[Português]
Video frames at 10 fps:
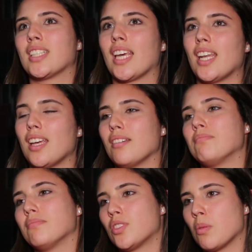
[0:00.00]
querer
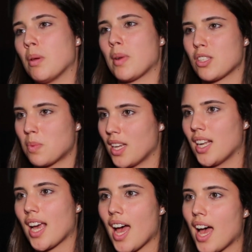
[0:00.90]
subir para a
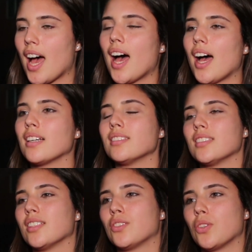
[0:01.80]
Superliga A
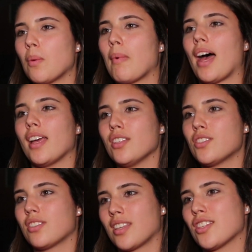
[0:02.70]
e tudo
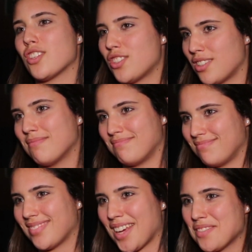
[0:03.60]
mais, que a gente
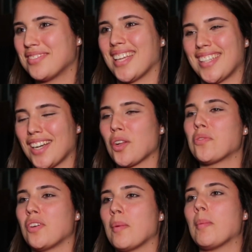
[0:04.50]
né, tá treinando
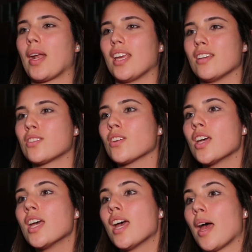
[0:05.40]
firme para isso,
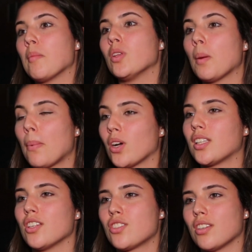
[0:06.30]
é muito
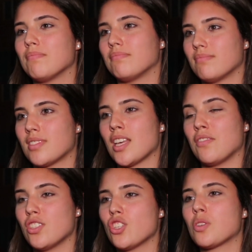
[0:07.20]
importante
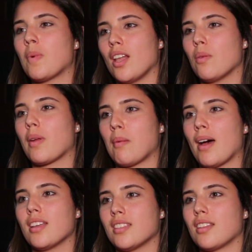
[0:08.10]
servir de espelho para a
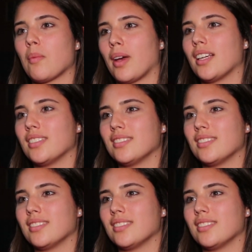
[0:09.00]
base também.